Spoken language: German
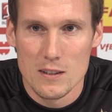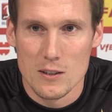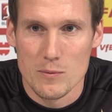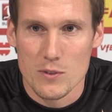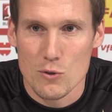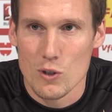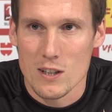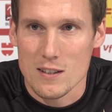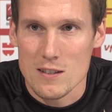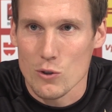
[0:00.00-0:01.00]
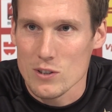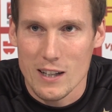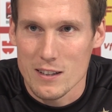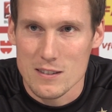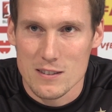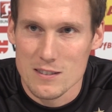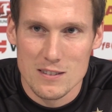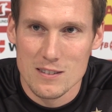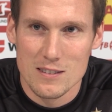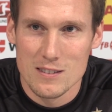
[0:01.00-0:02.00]
Ähm, natürlich hat das auch da eine
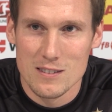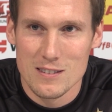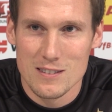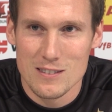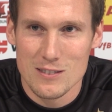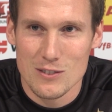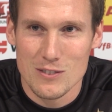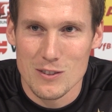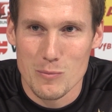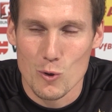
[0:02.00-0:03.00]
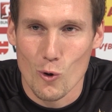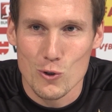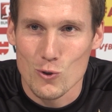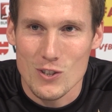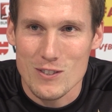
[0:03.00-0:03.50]
eine Bedeutung.